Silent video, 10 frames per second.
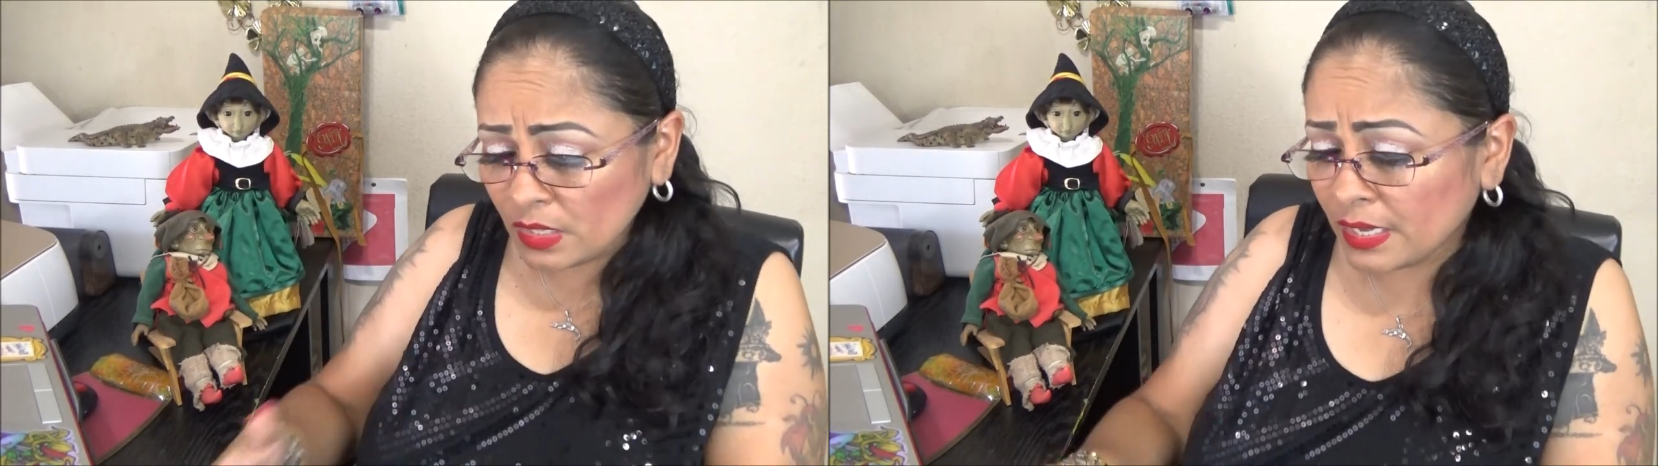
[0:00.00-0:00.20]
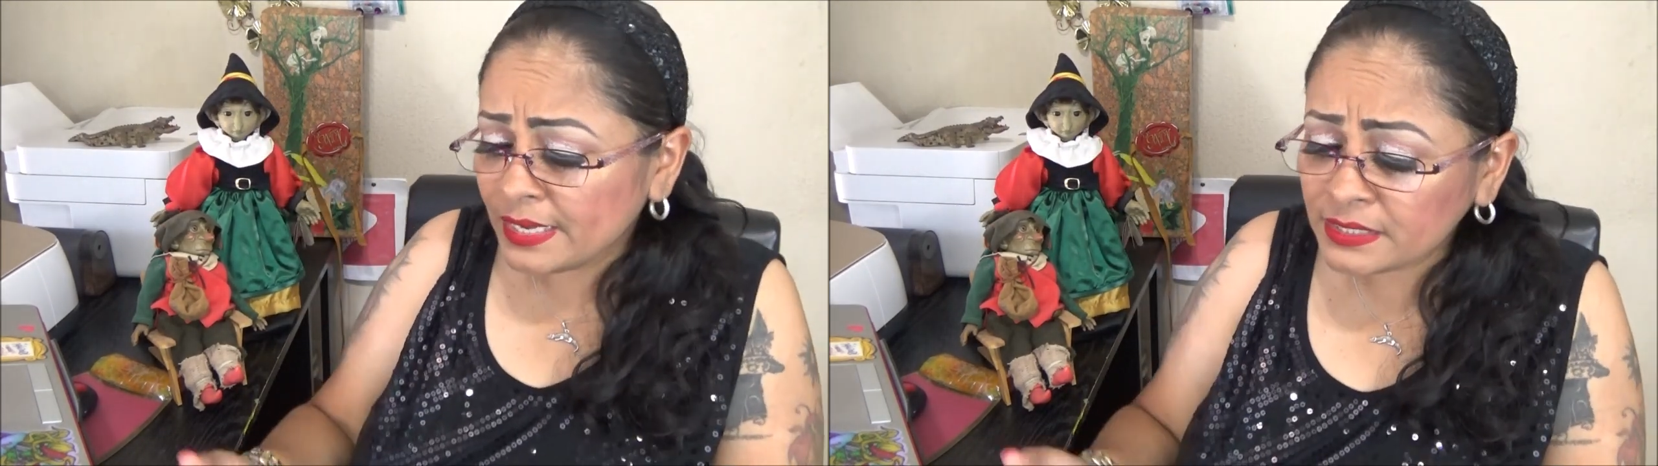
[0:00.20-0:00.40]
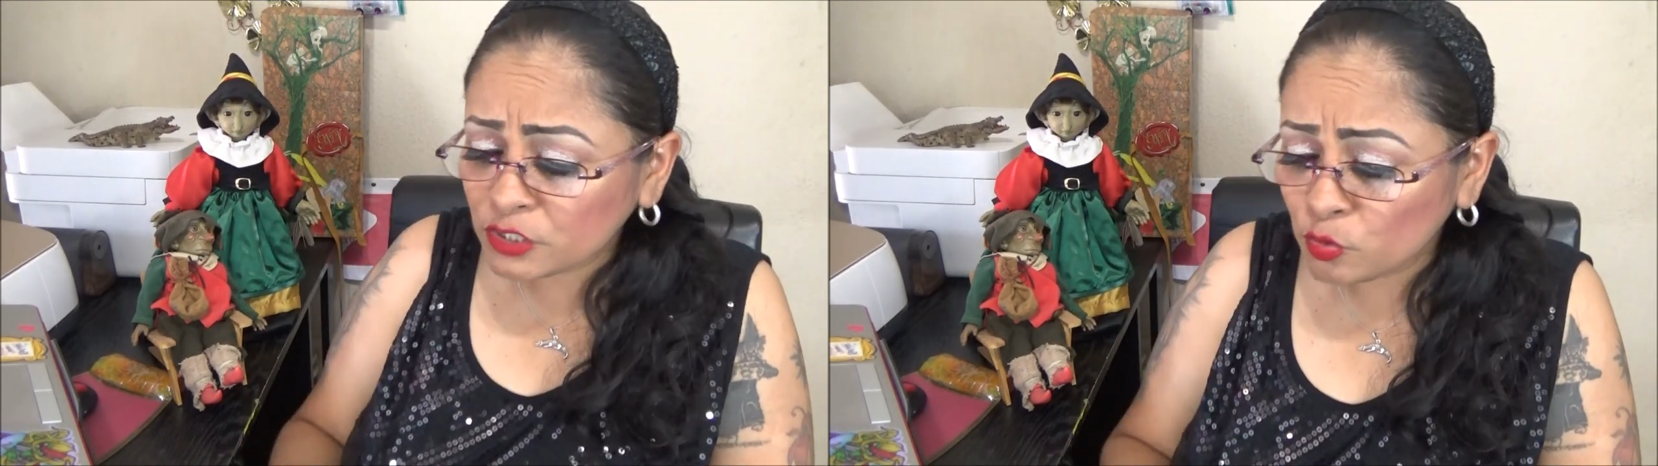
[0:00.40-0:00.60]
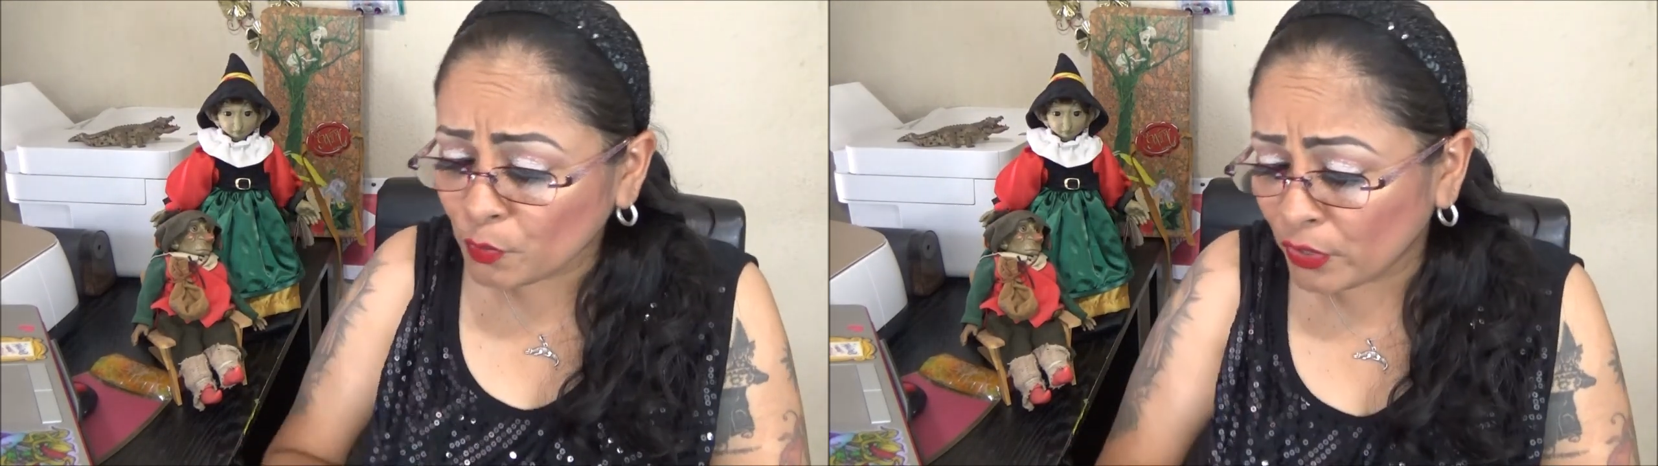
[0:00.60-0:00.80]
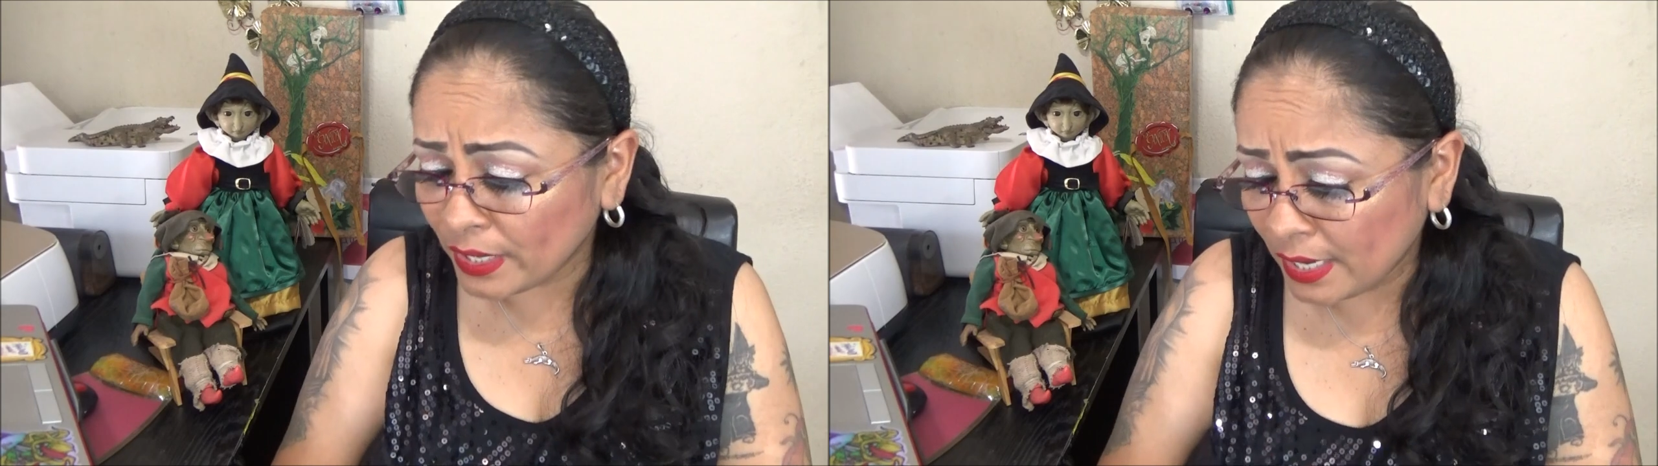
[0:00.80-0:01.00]
Y se
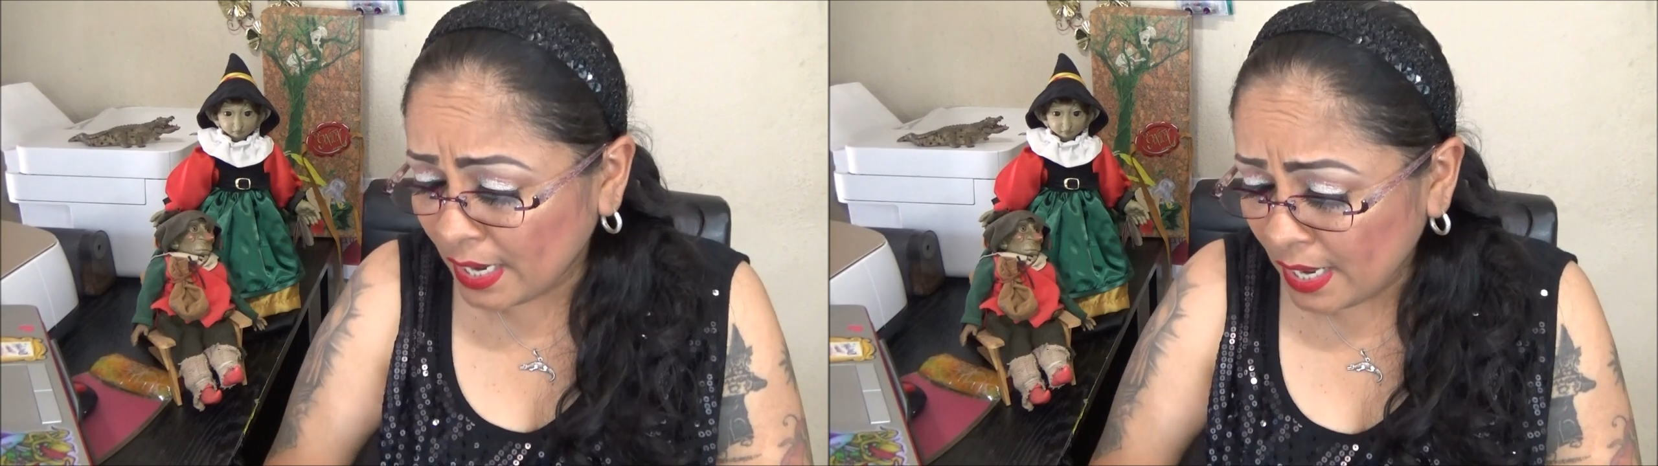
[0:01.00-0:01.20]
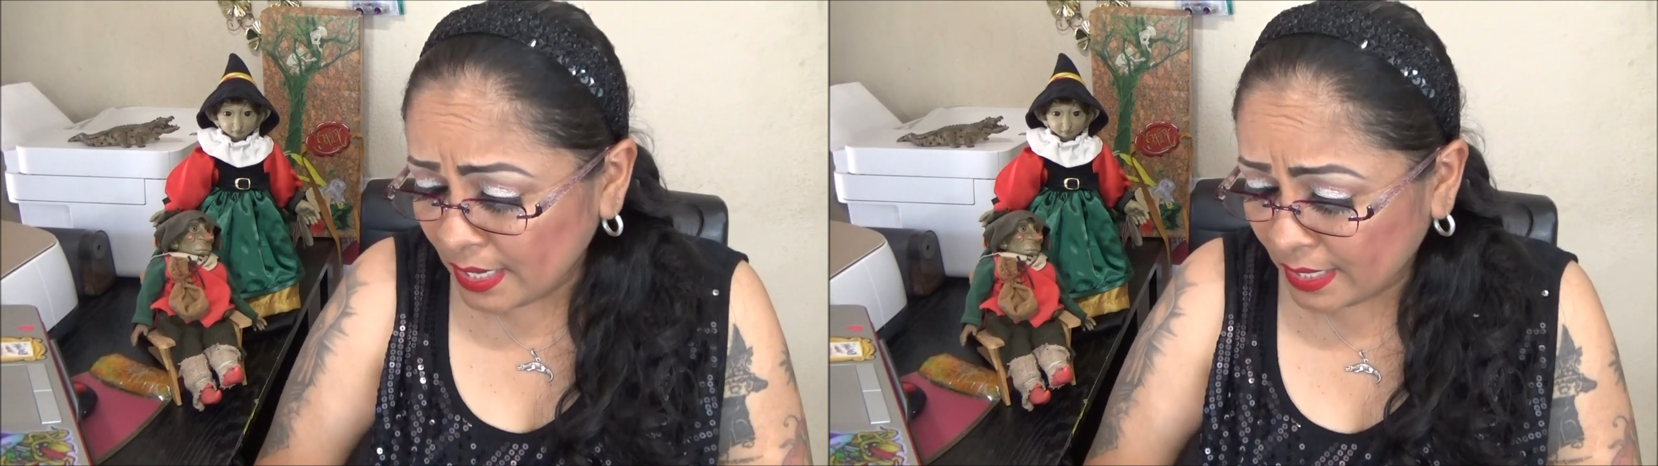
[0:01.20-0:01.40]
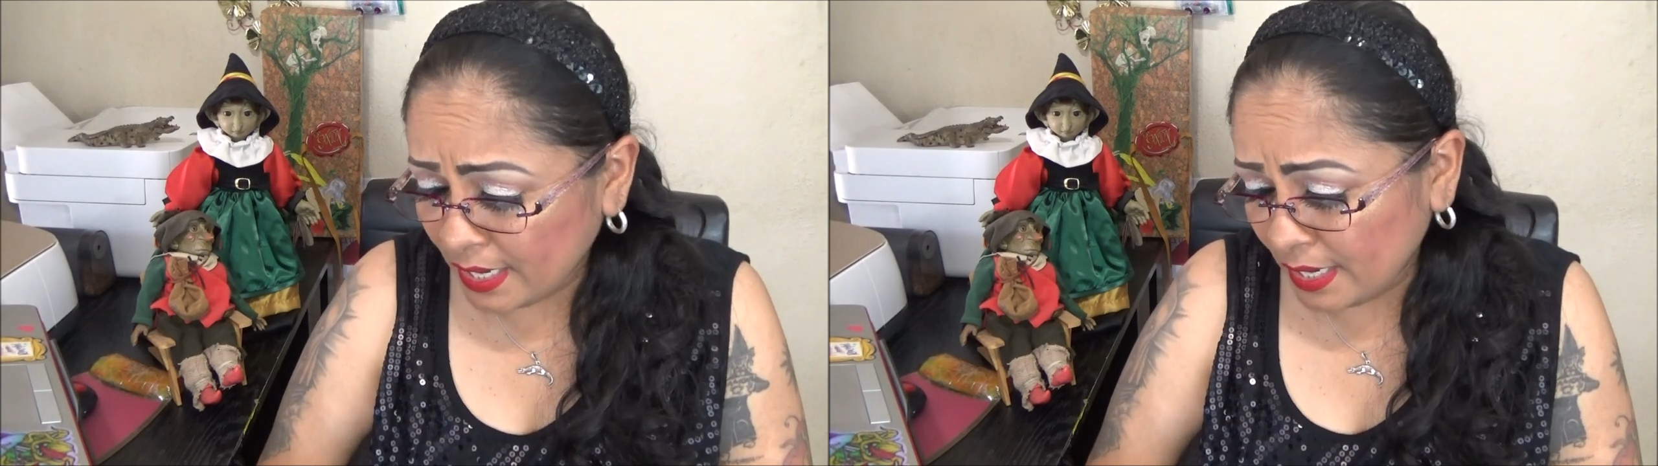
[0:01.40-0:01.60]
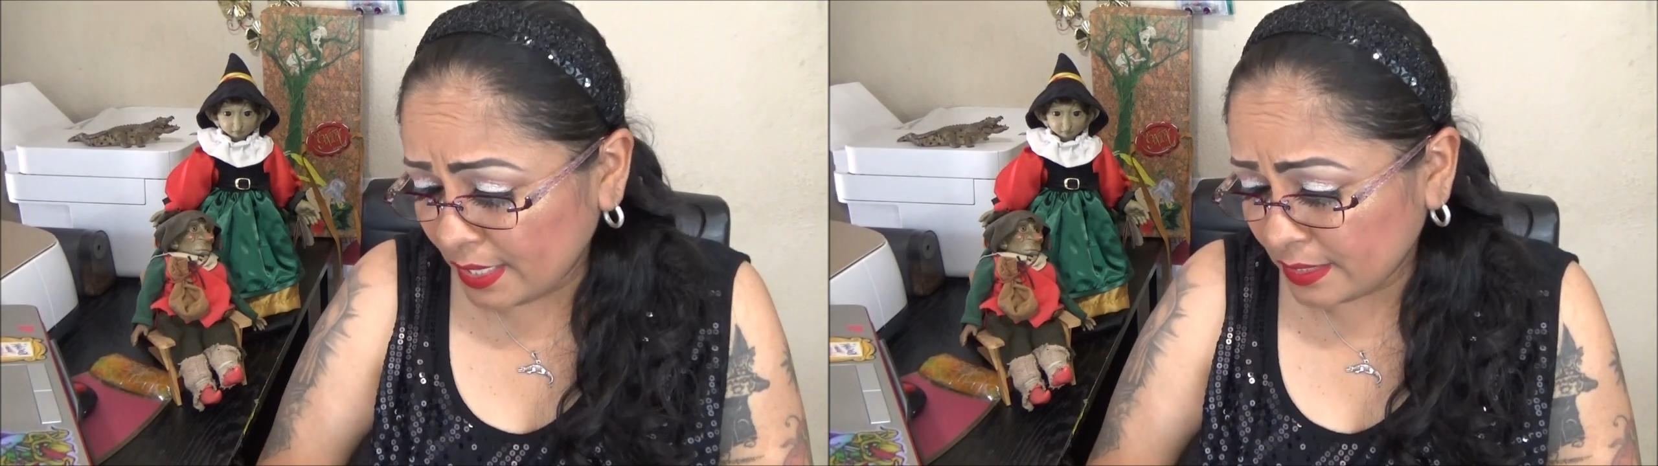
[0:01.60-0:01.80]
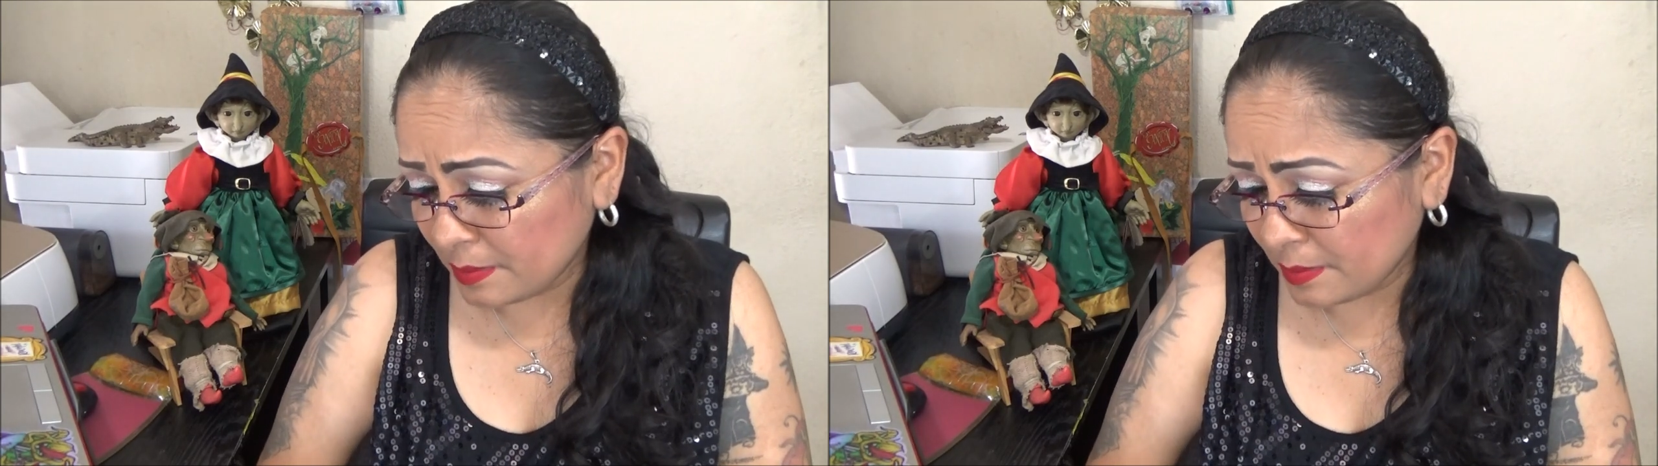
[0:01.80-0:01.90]
supone que